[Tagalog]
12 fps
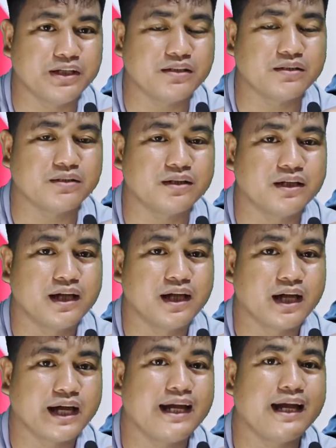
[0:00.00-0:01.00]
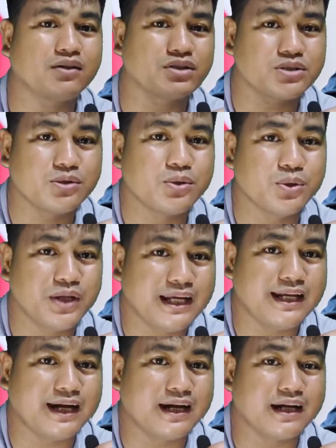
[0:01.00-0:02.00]
nito, kaya gusto ho
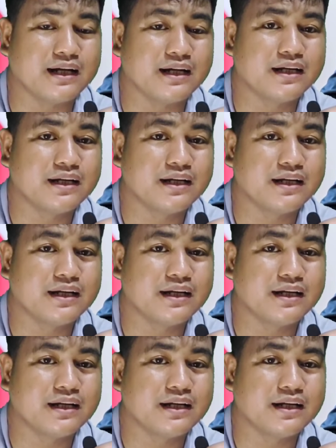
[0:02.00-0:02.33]
nilang